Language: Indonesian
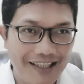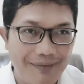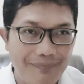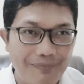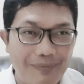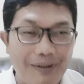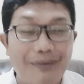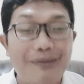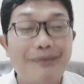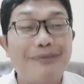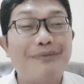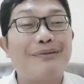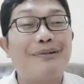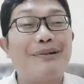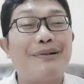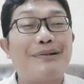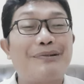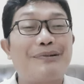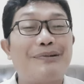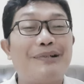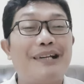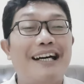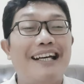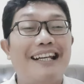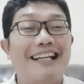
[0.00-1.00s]
Bapak
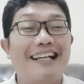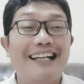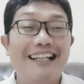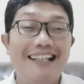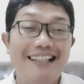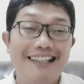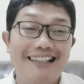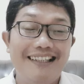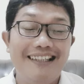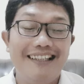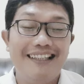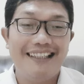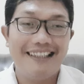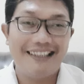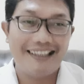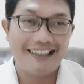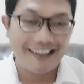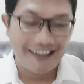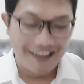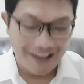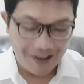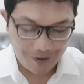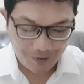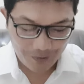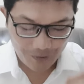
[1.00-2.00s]
Saudara-saudara,
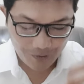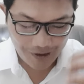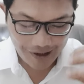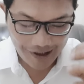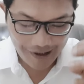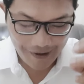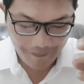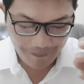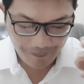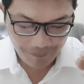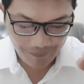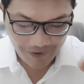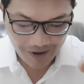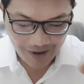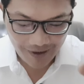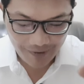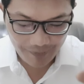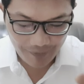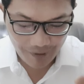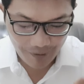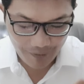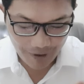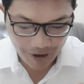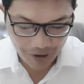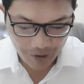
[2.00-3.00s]
kita sudah
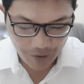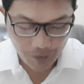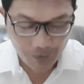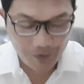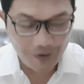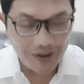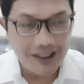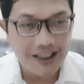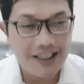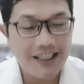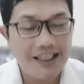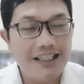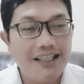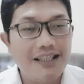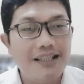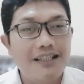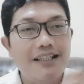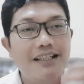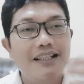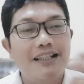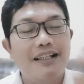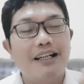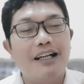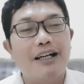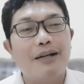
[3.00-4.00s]
memasuki
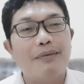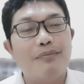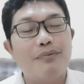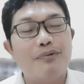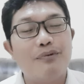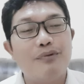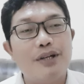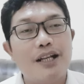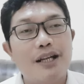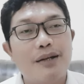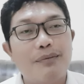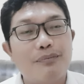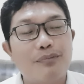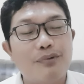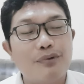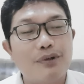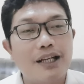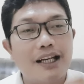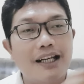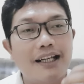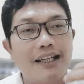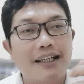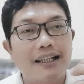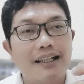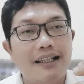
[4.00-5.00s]
Uh,
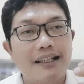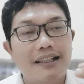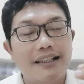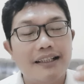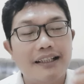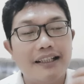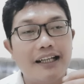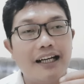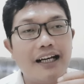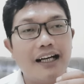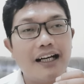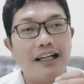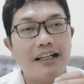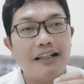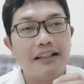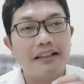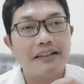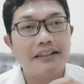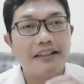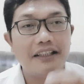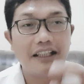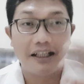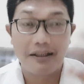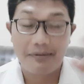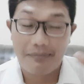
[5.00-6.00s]
bulan-bulan yang
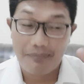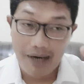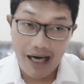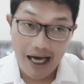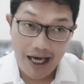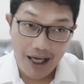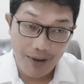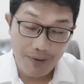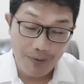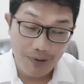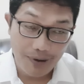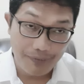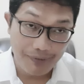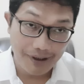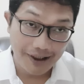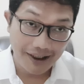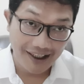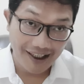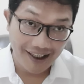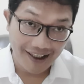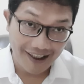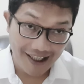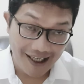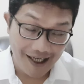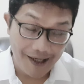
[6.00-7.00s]
yang baru
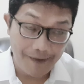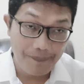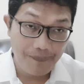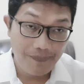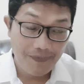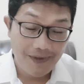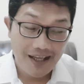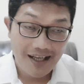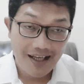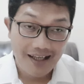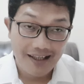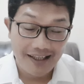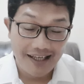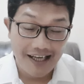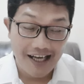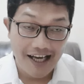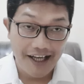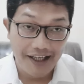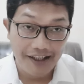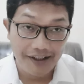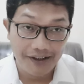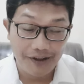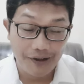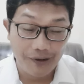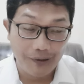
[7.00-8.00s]
mengenang ya
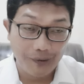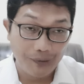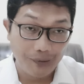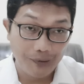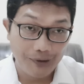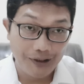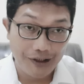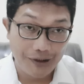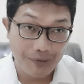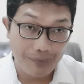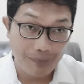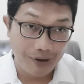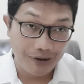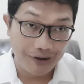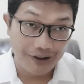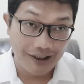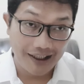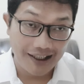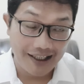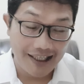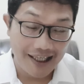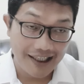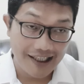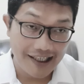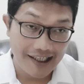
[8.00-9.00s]
dan tentunya sebentar
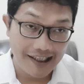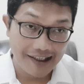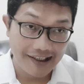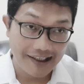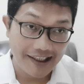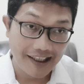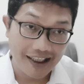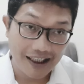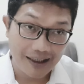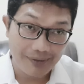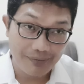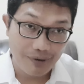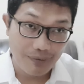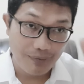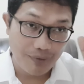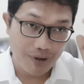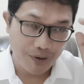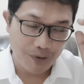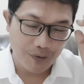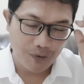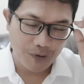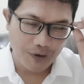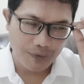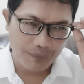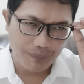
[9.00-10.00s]
lagi kita akan
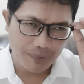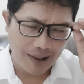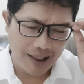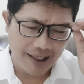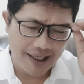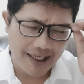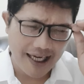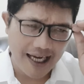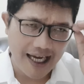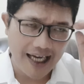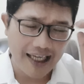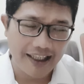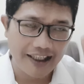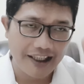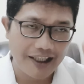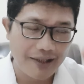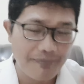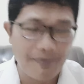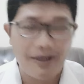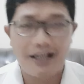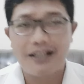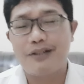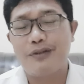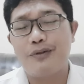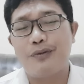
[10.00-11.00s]
memasuki perayaan
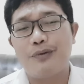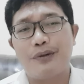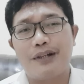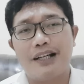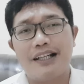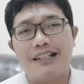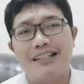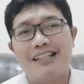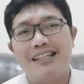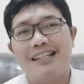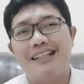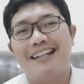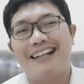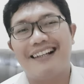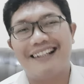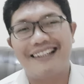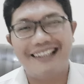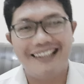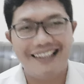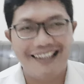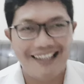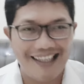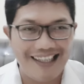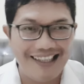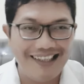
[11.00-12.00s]
iman sukacita
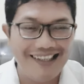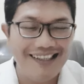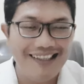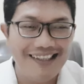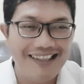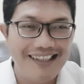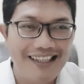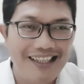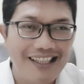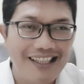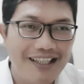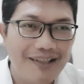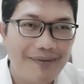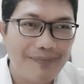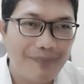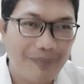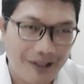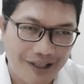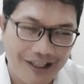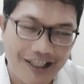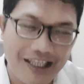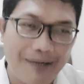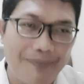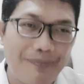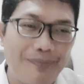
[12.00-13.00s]
kita
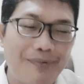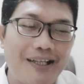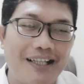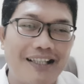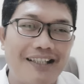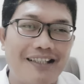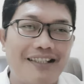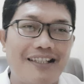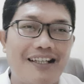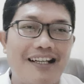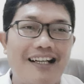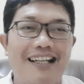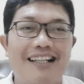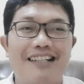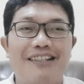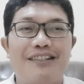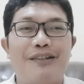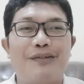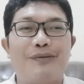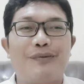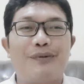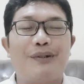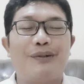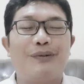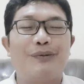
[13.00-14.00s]
persiapkan segala
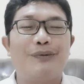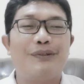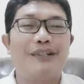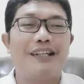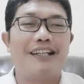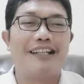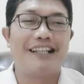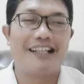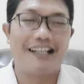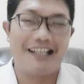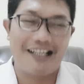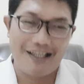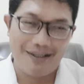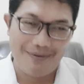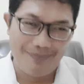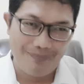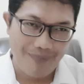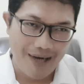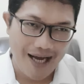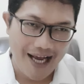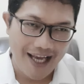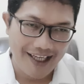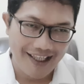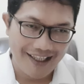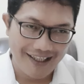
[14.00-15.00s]
sesuatunya dengan
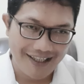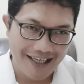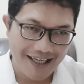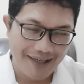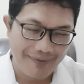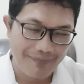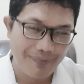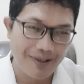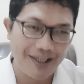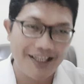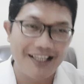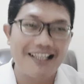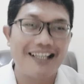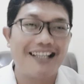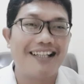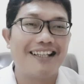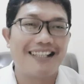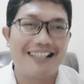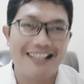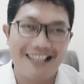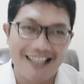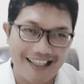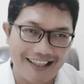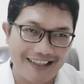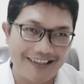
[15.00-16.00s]
baik dan berikan
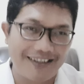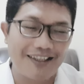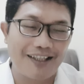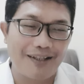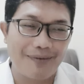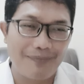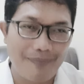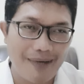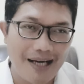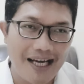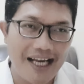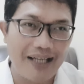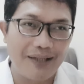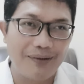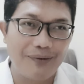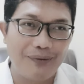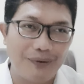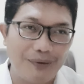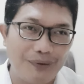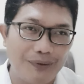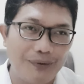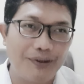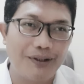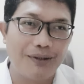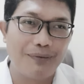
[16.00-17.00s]
yang terbaik
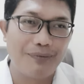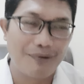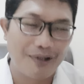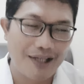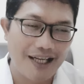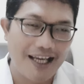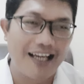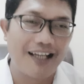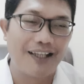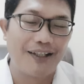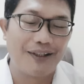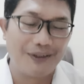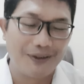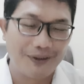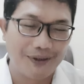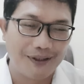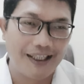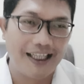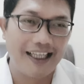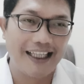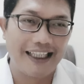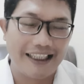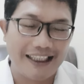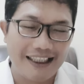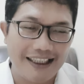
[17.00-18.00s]
untuk kemuliaan
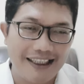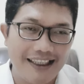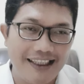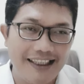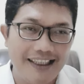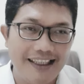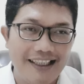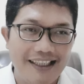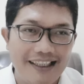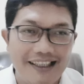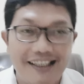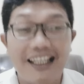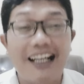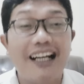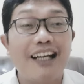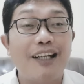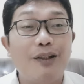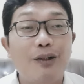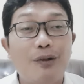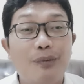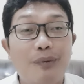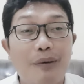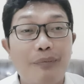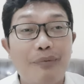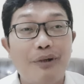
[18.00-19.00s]
Tuhan jangan
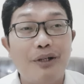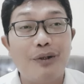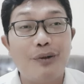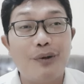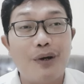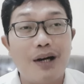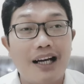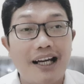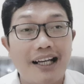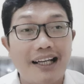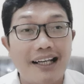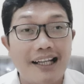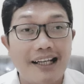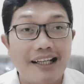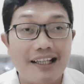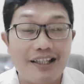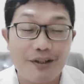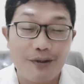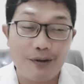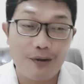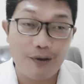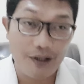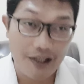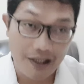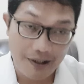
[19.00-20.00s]
lupa mendoakan anak
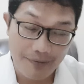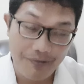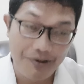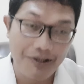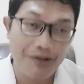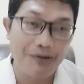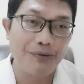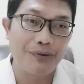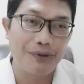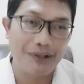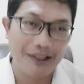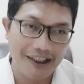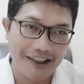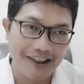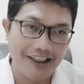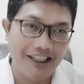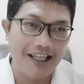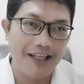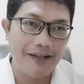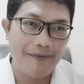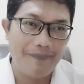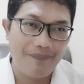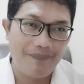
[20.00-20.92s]
sekolah minggu kita